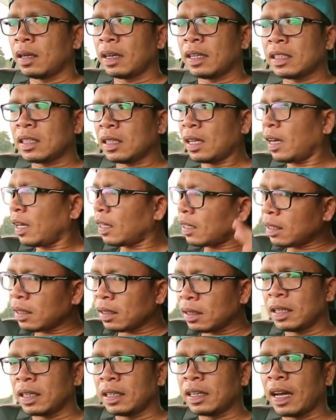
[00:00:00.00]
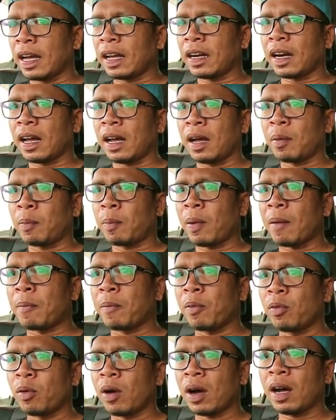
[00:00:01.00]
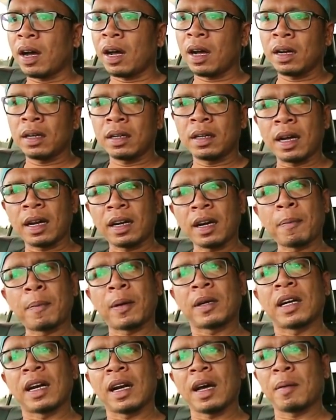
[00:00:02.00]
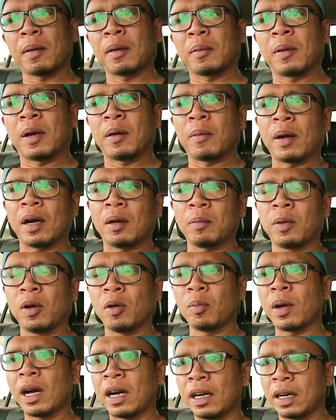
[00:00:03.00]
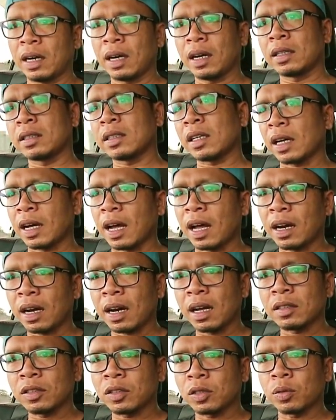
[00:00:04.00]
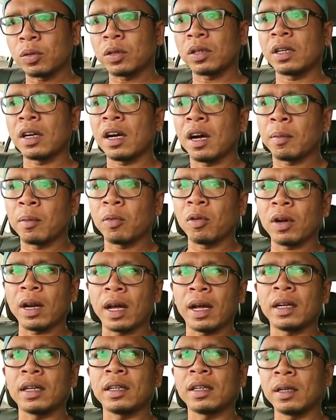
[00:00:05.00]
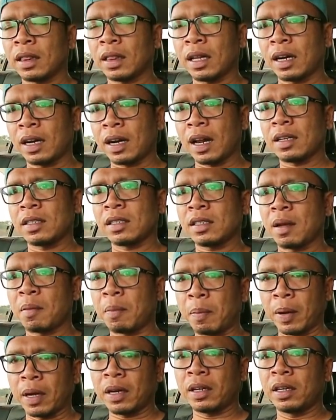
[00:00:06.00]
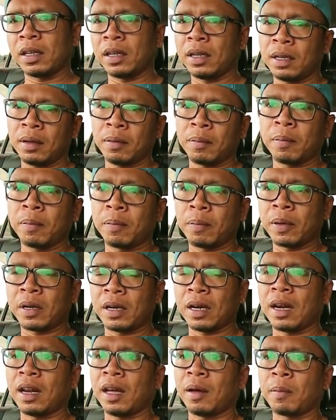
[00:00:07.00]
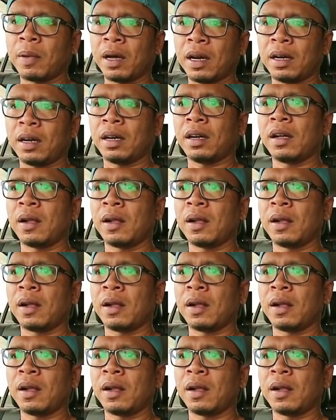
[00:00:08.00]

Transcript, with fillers: listrik di daerah Papua, daerah pedalaman-pedalaman belum ada. Sekarang sudah mulai terang sampai di pedalaman.